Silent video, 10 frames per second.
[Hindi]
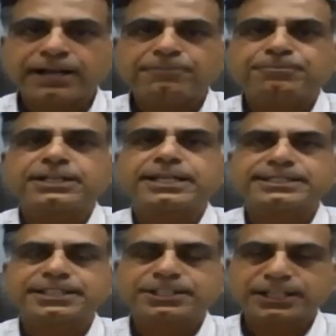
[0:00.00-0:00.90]
आपके
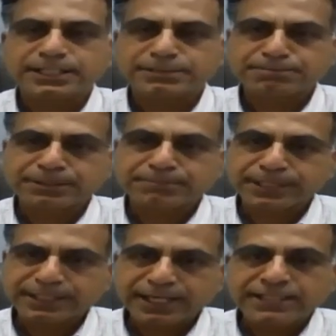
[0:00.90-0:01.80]
टैक्सेशन एस्पेक्ट
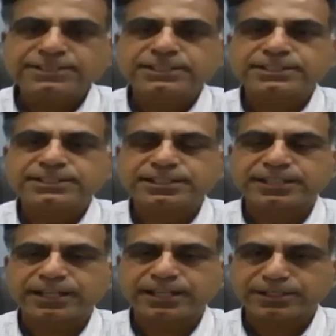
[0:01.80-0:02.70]
में क्या चेंजेस
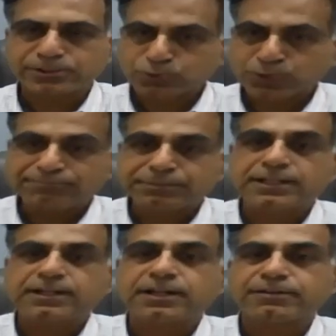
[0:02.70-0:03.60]
किए हैं जो आपके
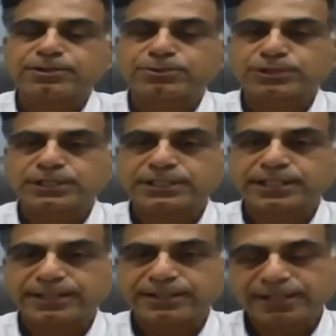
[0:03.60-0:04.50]
लिए रिलेवेंट हो सकते
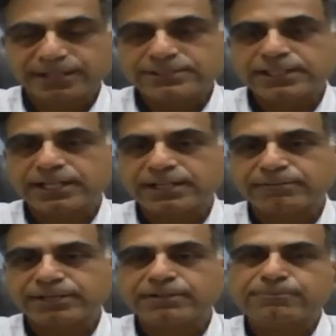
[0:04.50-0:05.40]
हैं जानने
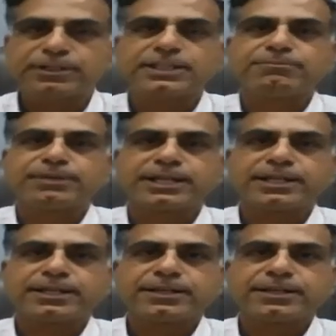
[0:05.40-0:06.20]
में मदद मिलेगी